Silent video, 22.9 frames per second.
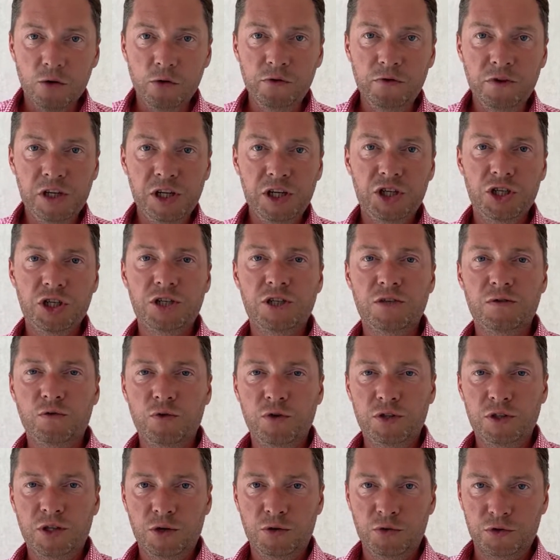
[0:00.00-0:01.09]
увеличить
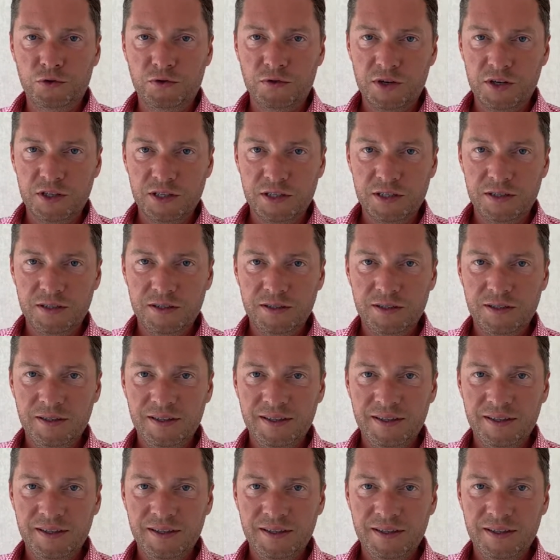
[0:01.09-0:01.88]
свой доход в разы.